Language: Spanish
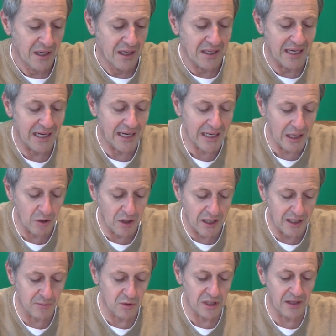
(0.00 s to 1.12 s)
y ahora ya lo que
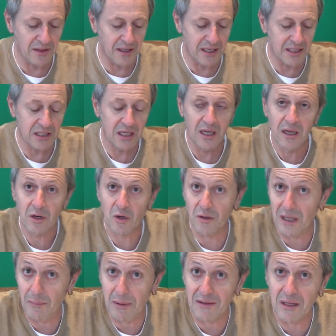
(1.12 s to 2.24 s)
queremos hacer es, con
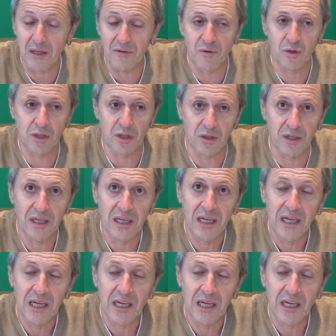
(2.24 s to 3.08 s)
el plan de difusión,